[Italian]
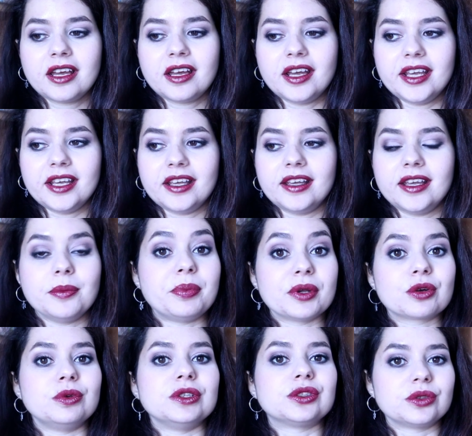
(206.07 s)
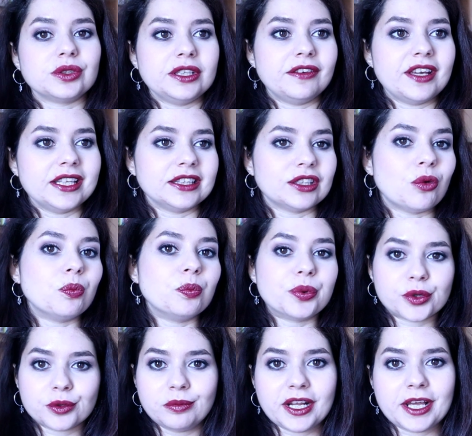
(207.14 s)
eh, e per questo diventa un
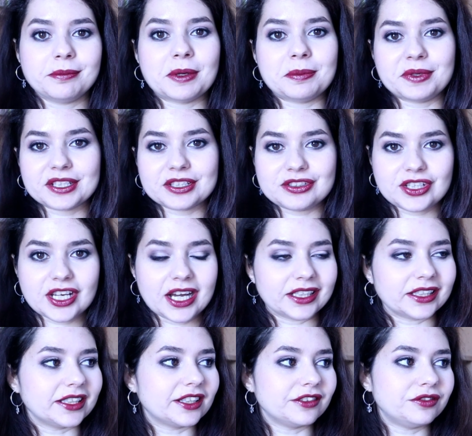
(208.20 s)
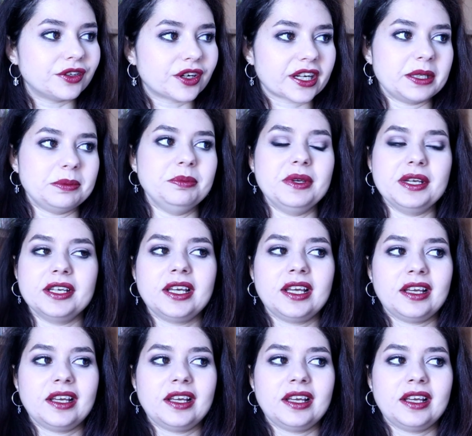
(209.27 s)
problema per Chiaki che vorrebbe